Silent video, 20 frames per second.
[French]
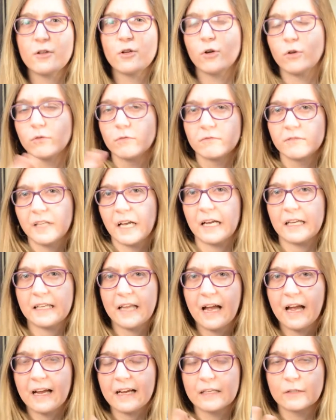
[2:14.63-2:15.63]
il a une
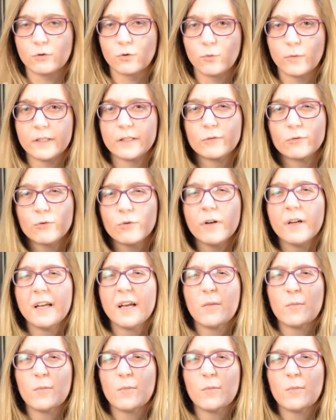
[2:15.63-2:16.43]
carrière et tout et tout.